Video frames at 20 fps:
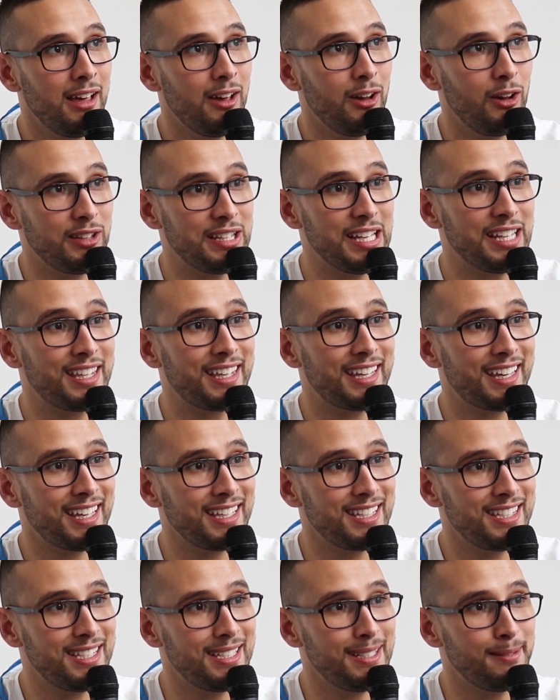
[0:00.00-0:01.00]
euh, d'être
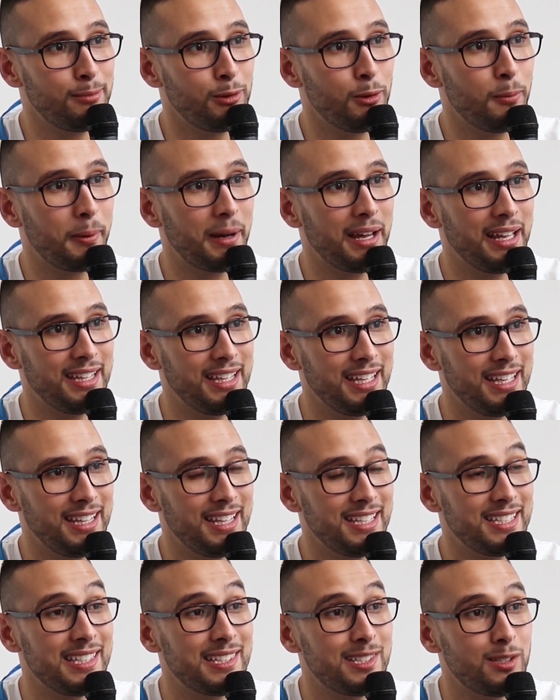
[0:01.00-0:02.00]
crédible auprès
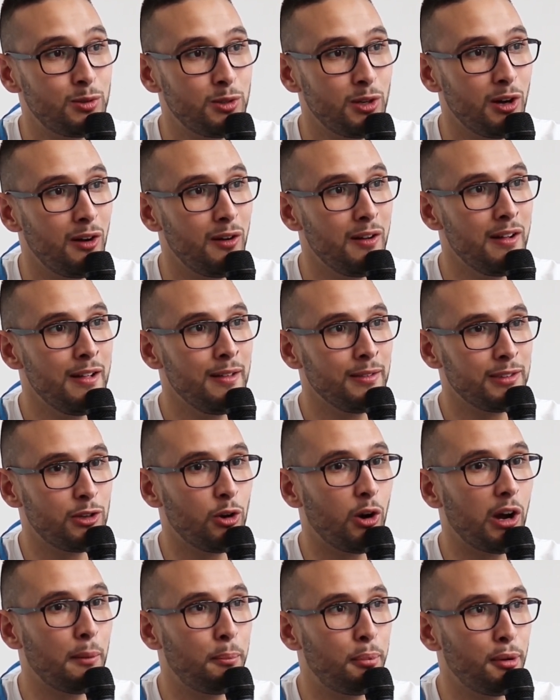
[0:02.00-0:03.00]
des, étudiants qui
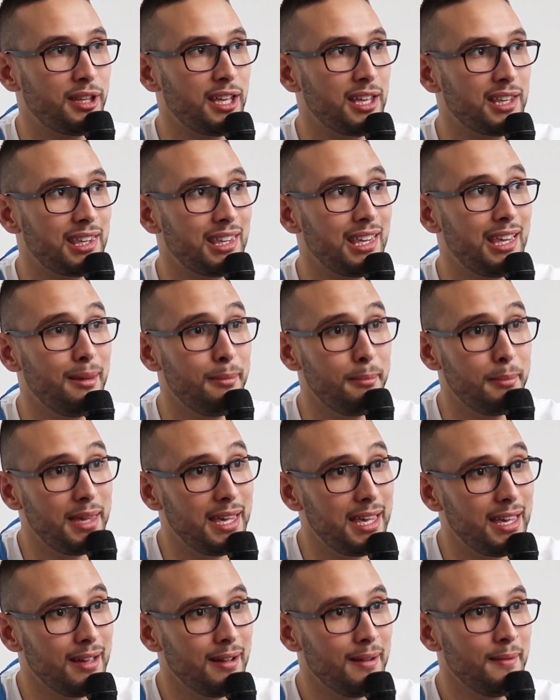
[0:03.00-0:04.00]
auraient peut-être
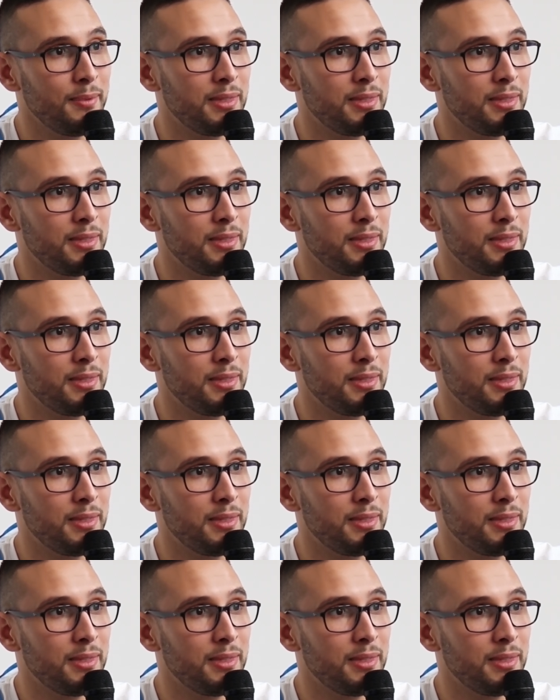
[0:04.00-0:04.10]
aimé